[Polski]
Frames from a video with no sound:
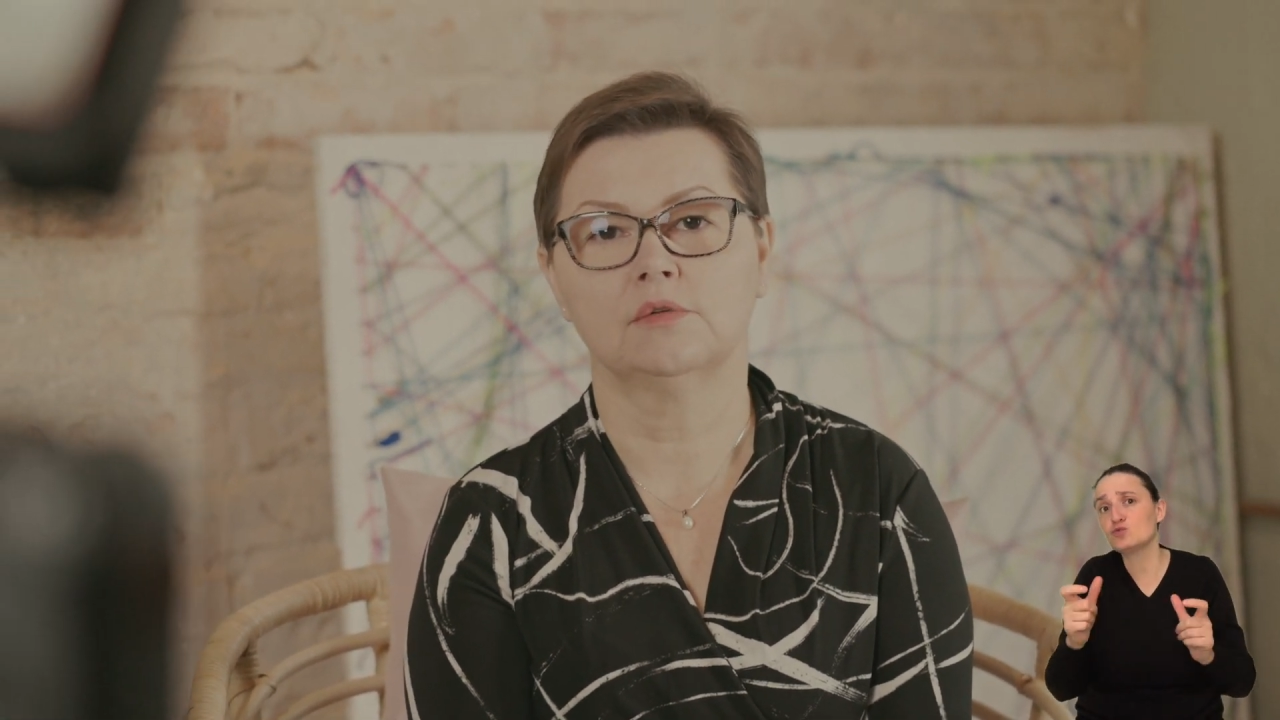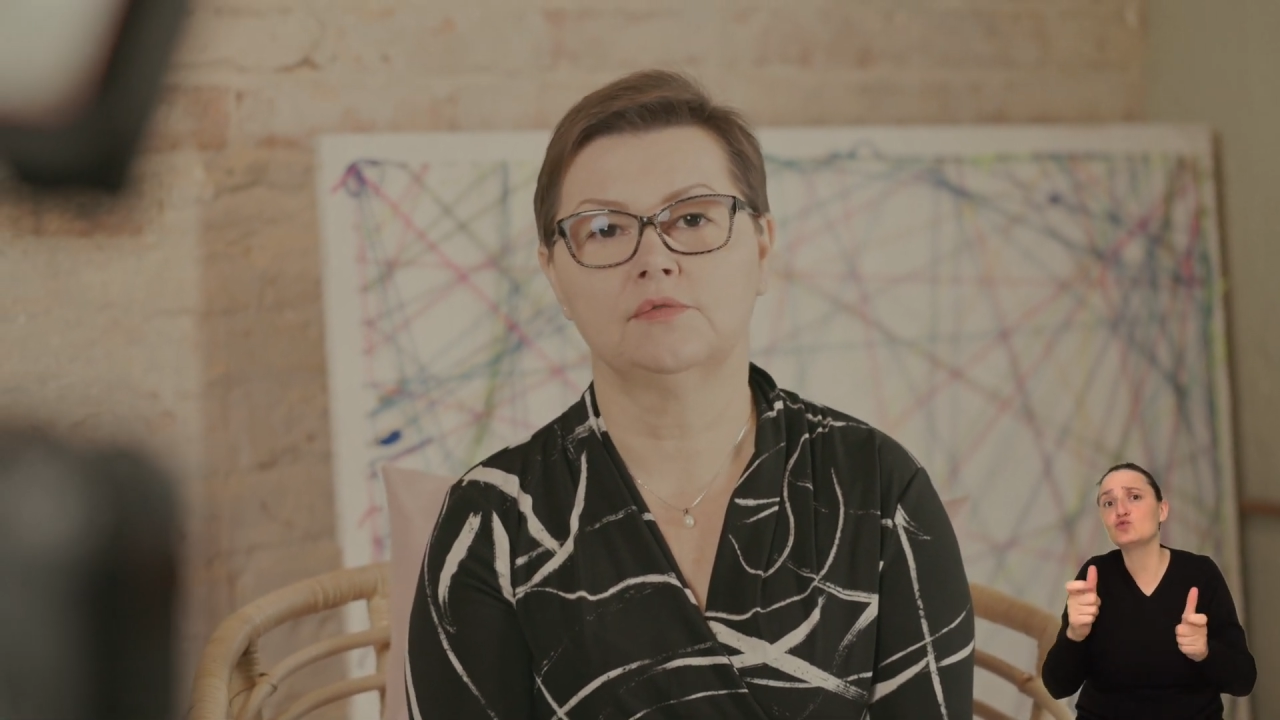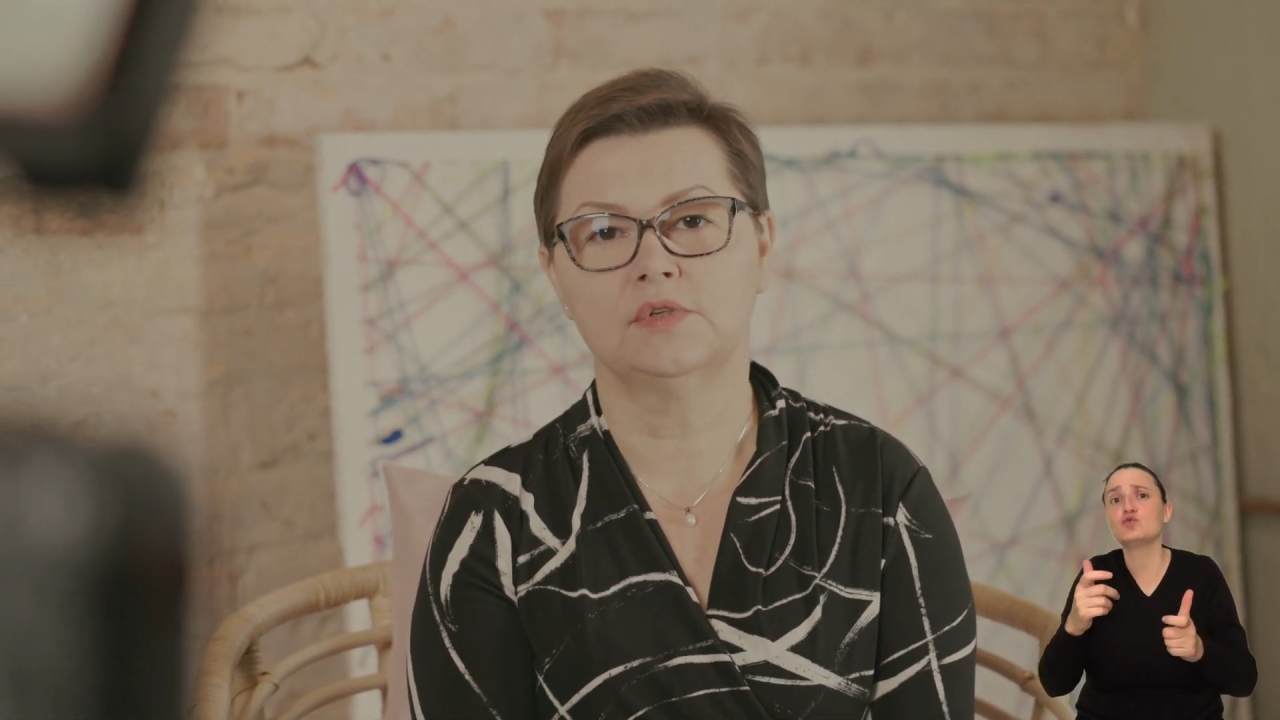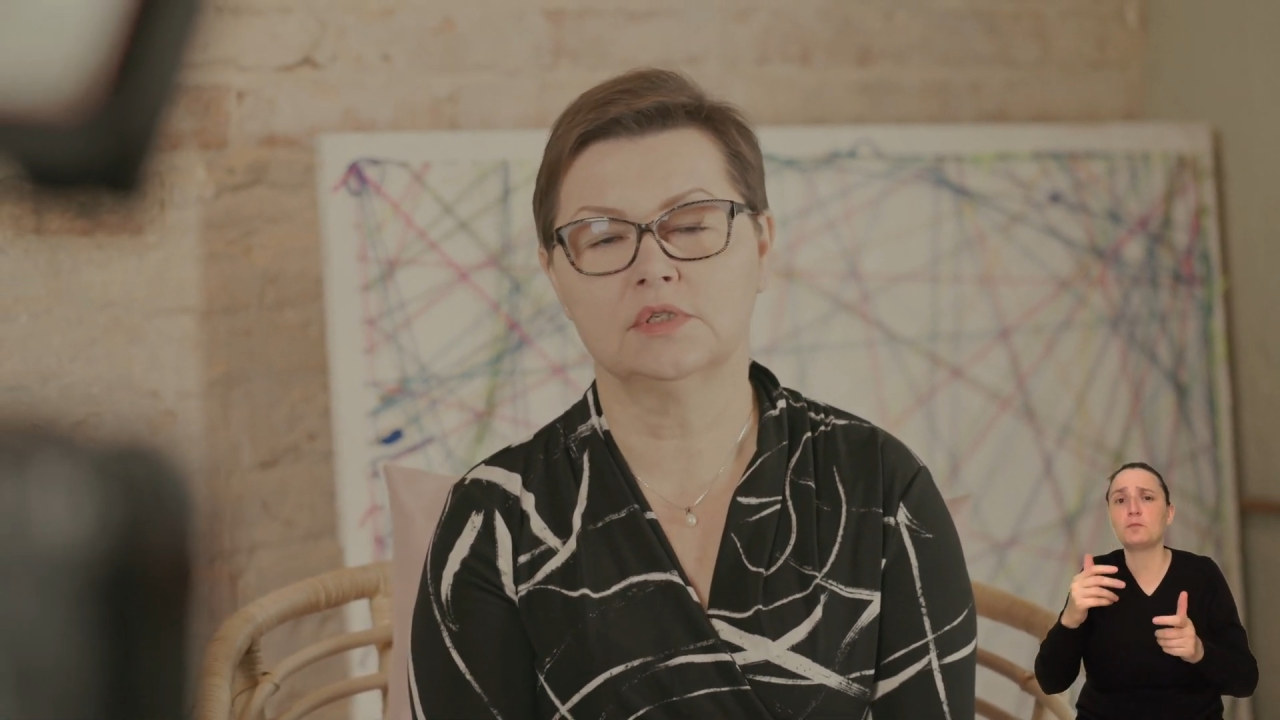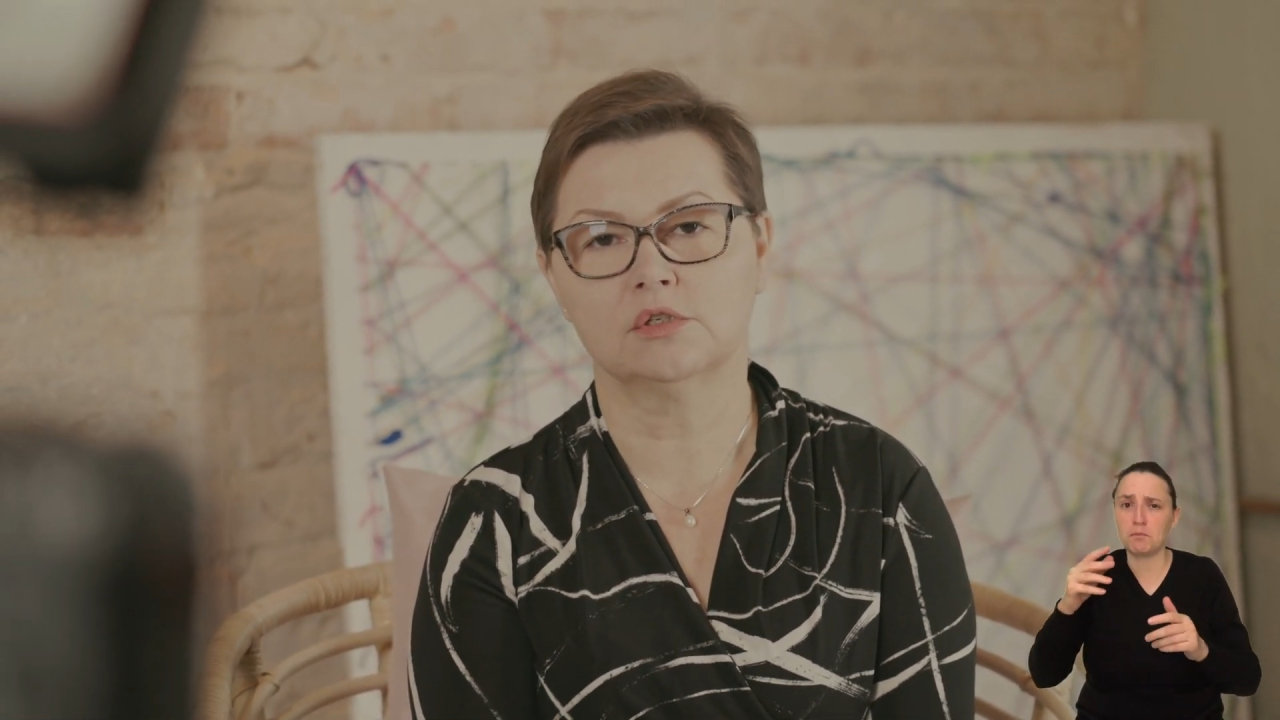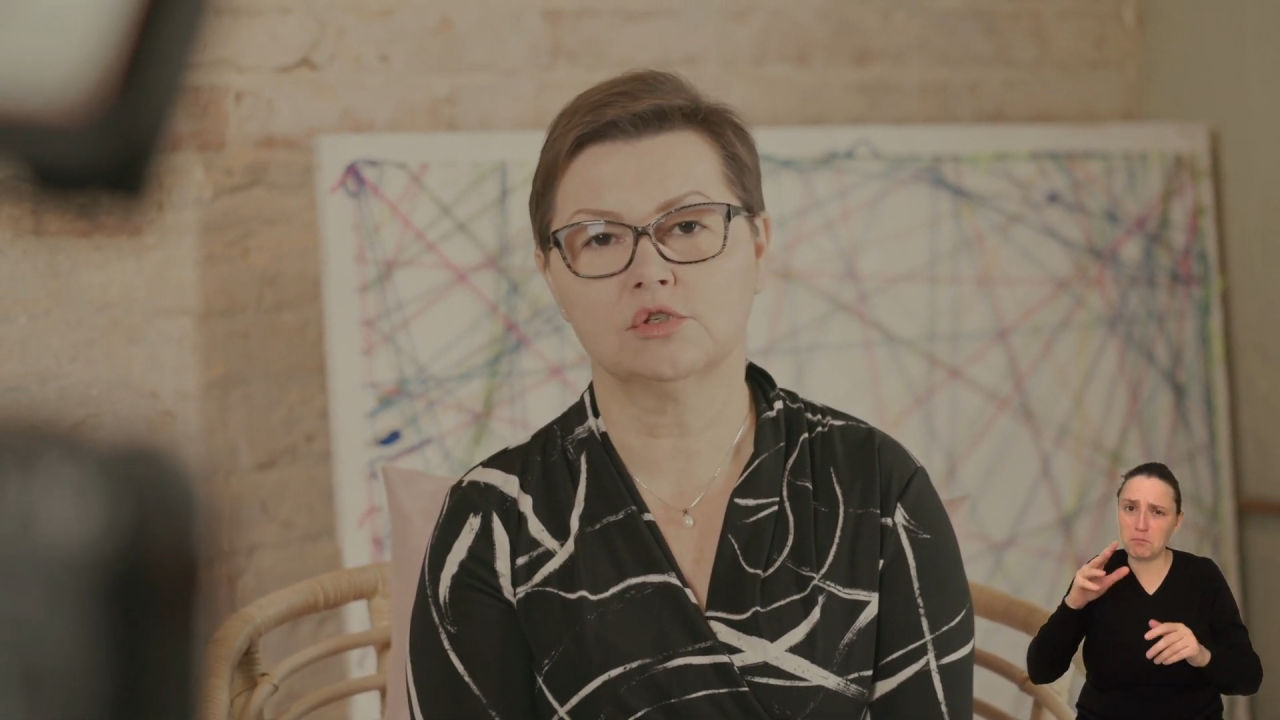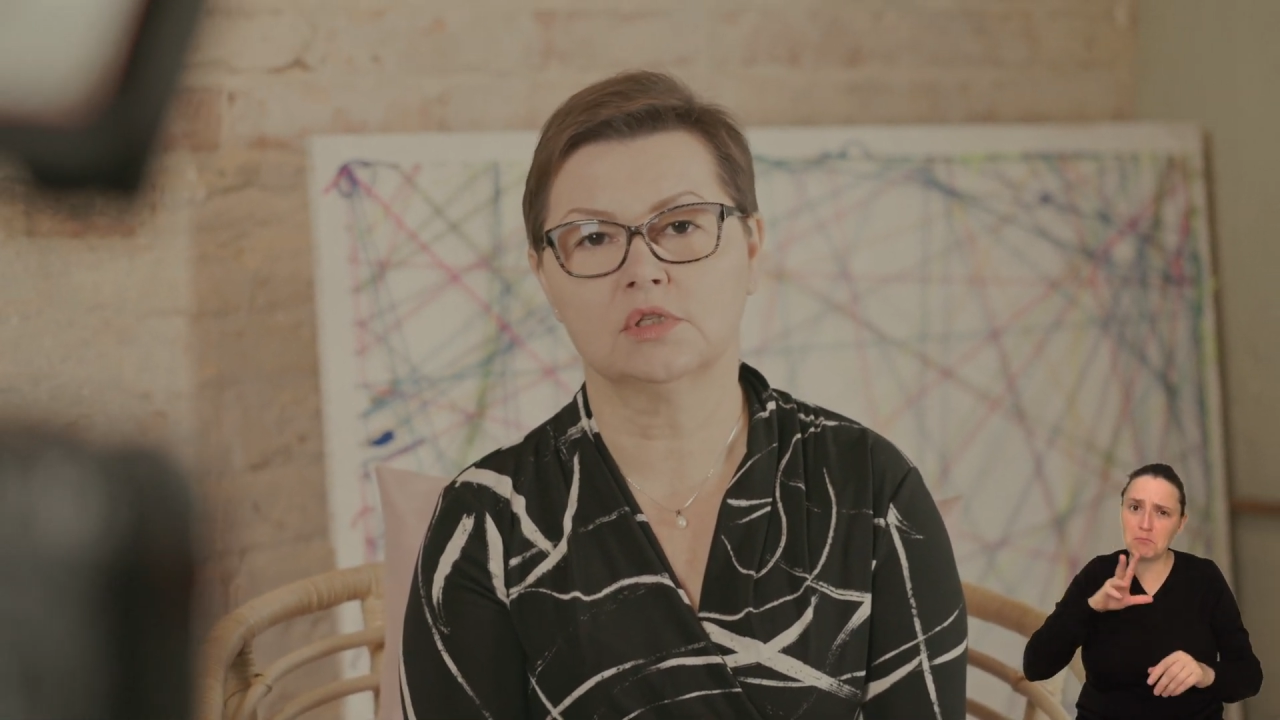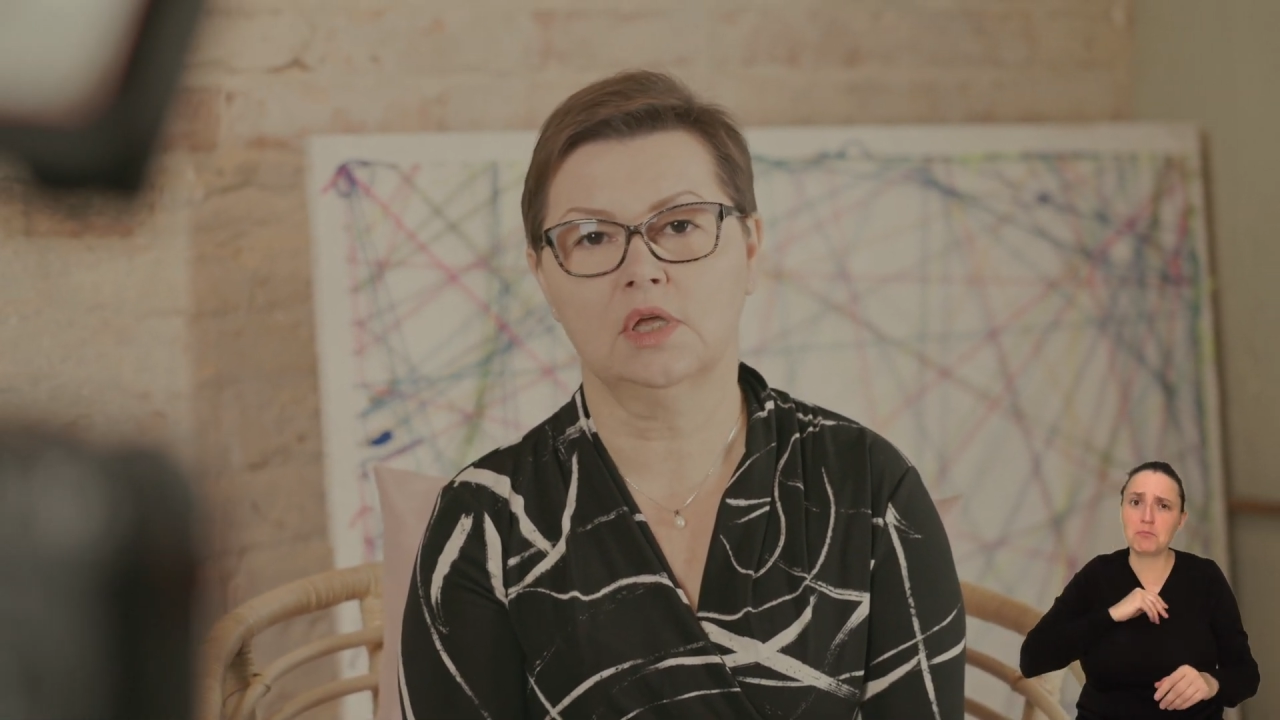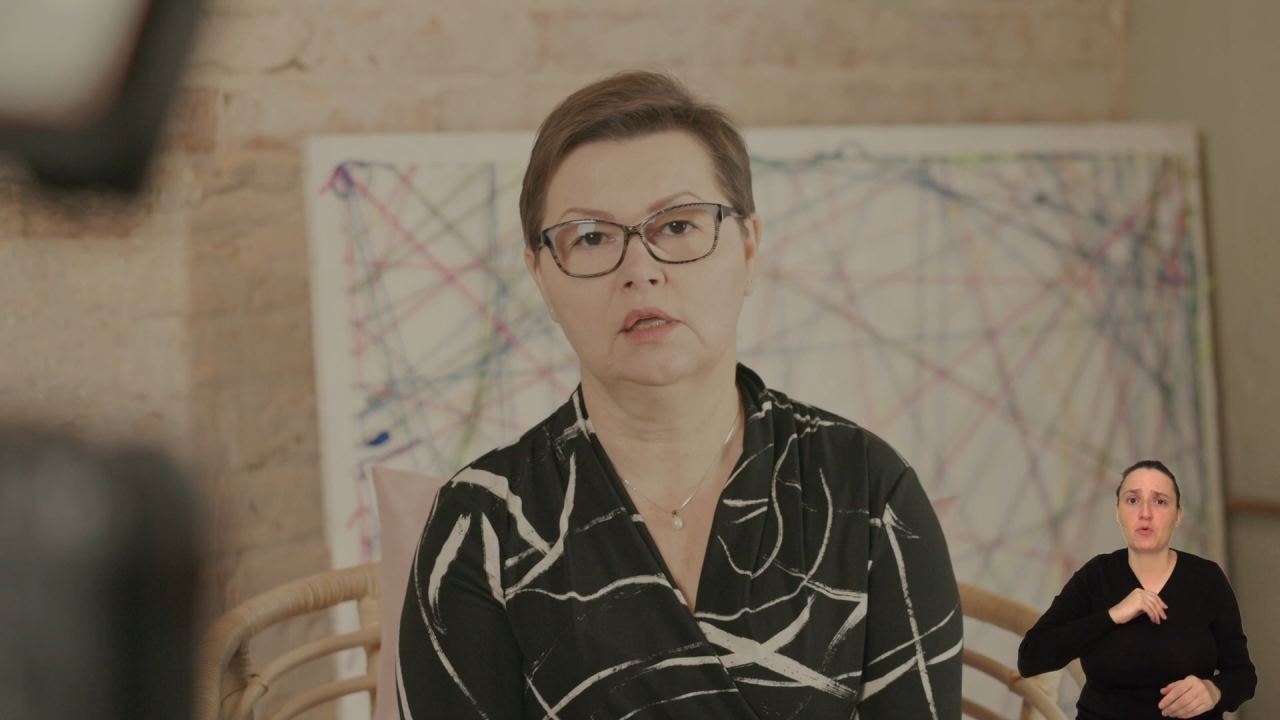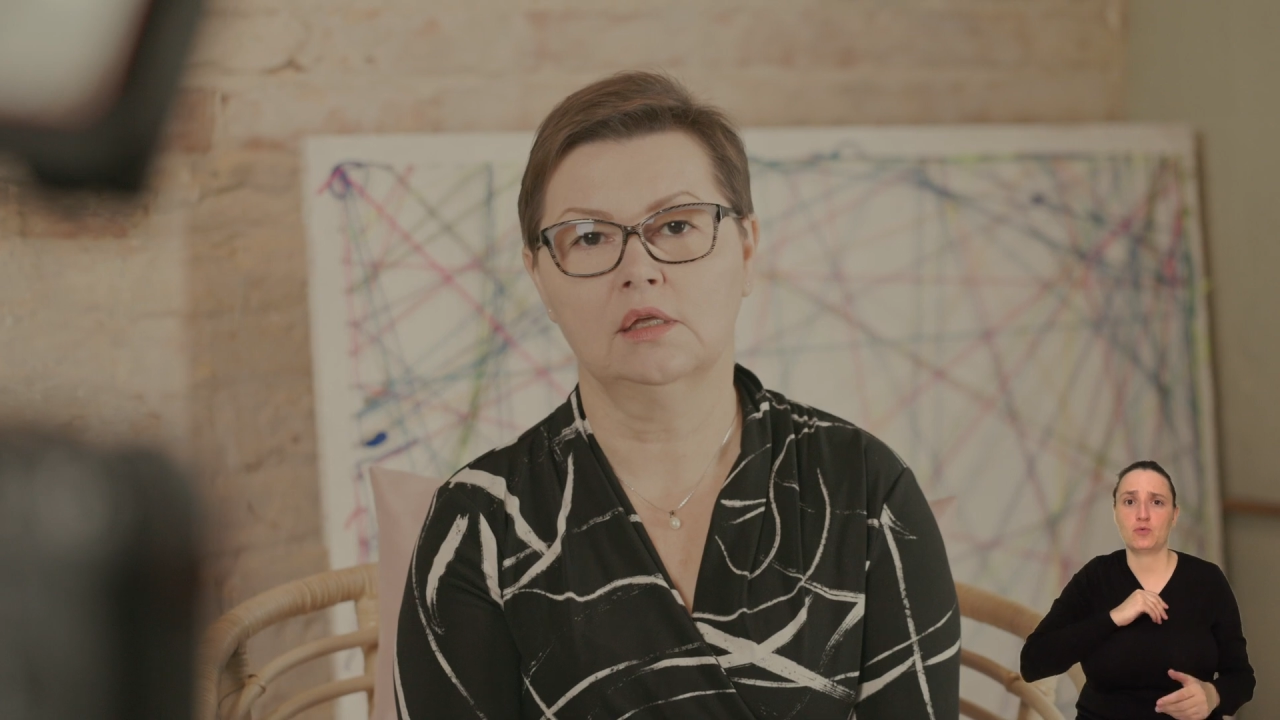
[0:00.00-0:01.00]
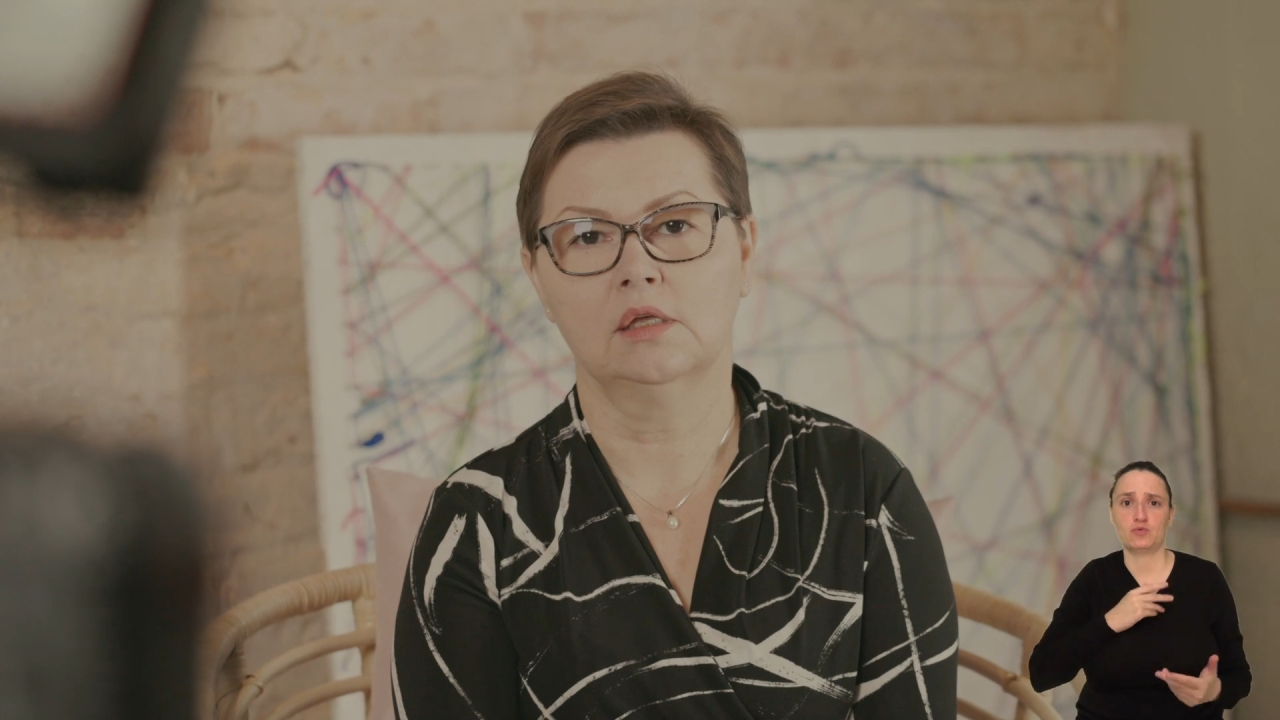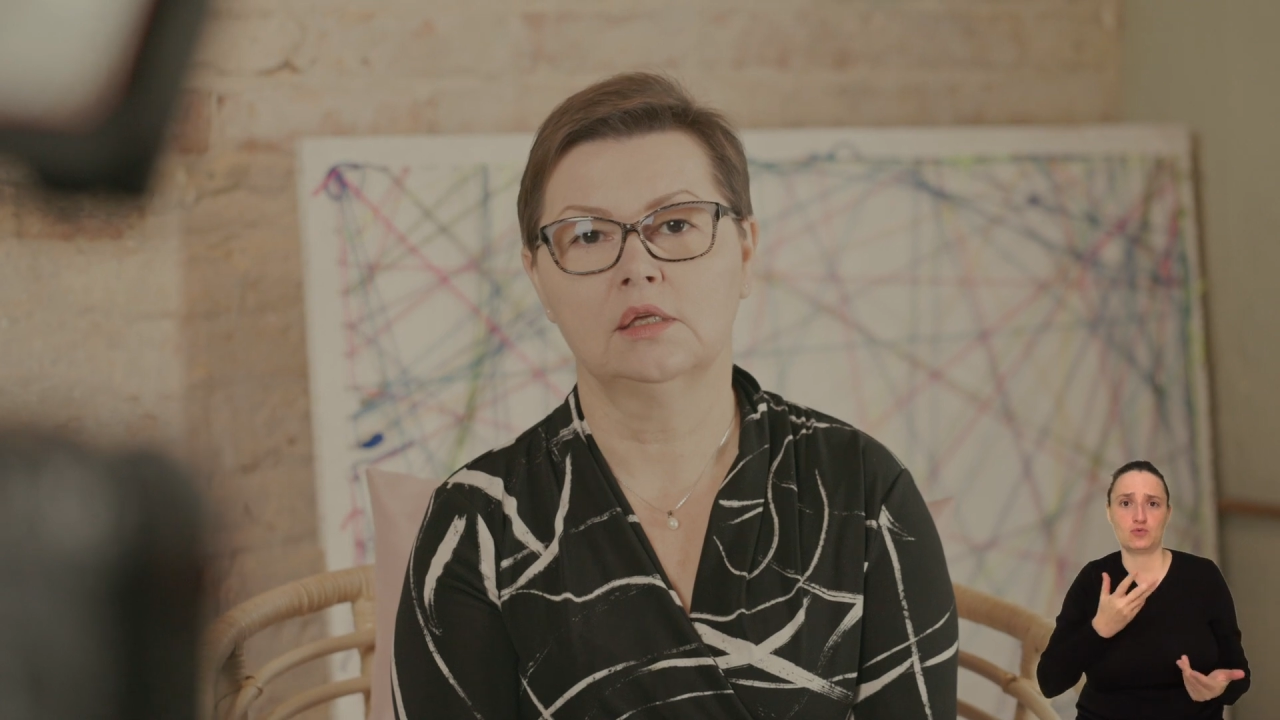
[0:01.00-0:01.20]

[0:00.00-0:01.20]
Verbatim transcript: fizyczne